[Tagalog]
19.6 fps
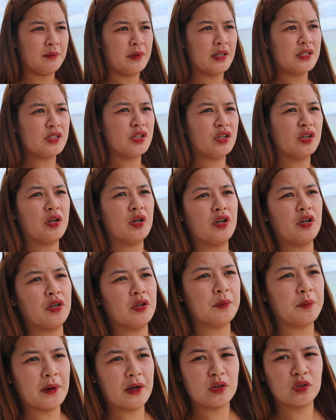medyo
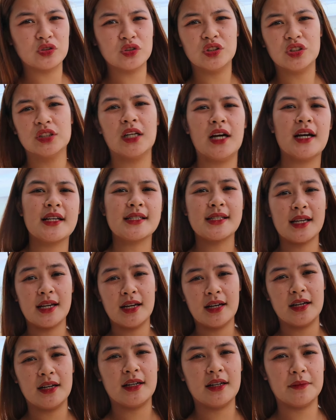pagod siya
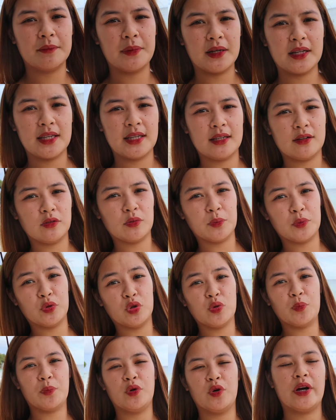sa
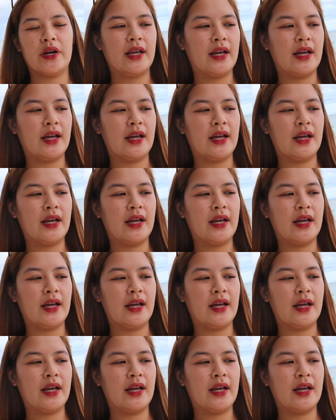pag-upo-upo.